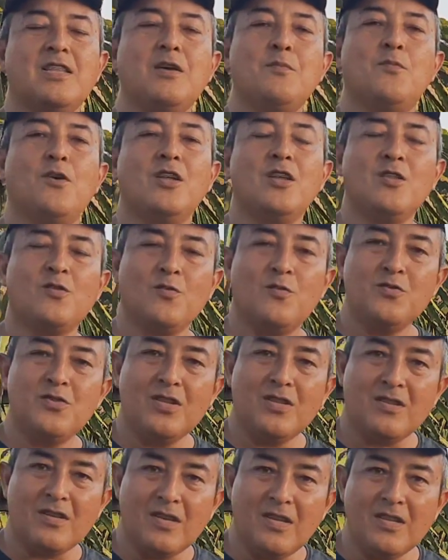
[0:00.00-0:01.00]
demora em torno de
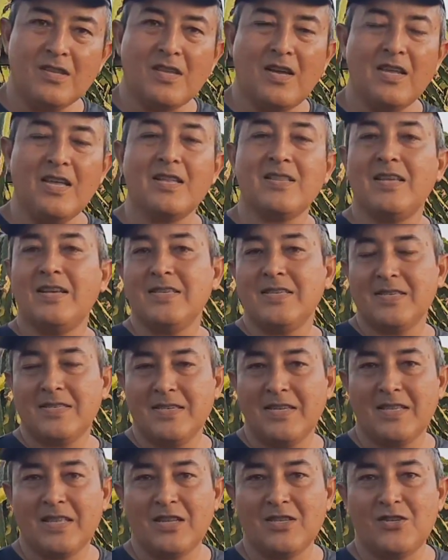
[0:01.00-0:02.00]
30 e até
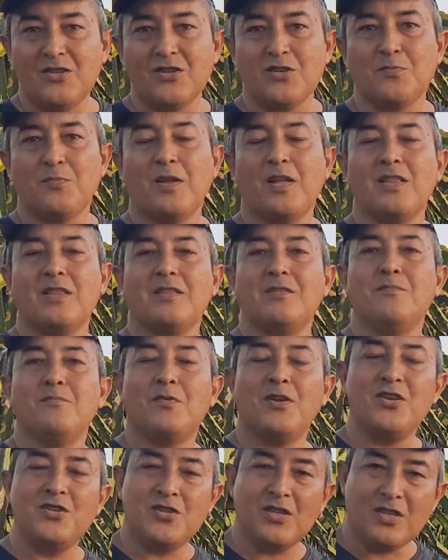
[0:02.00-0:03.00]
60 dias para
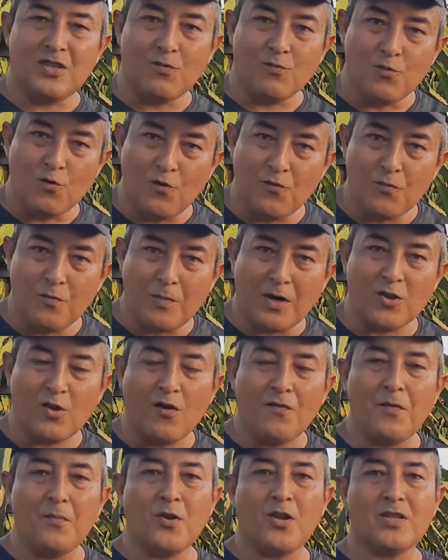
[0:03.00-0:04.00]
a gente ter um novo, uma
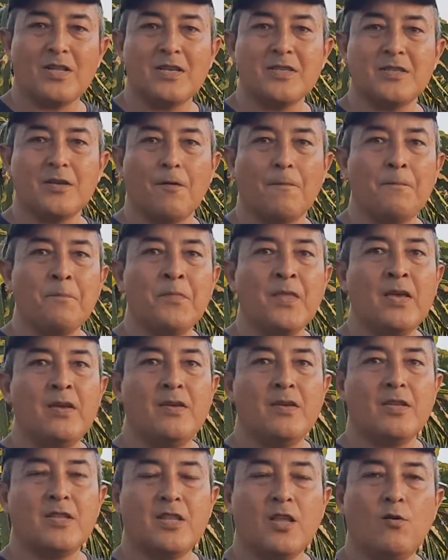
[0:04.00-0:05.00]
nova brotação.
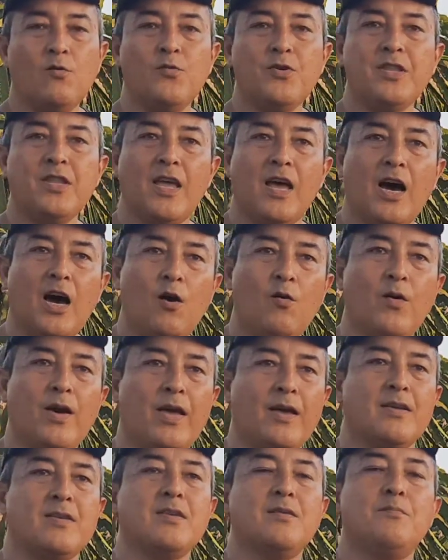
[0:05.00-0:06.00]
Então o ideal
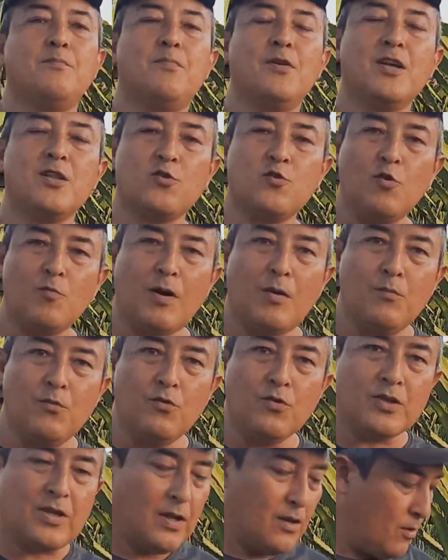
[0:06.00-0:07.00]
é, plantou uma
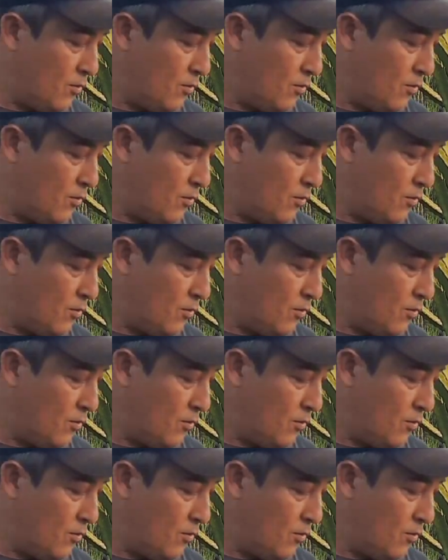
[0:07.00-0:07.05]
muda,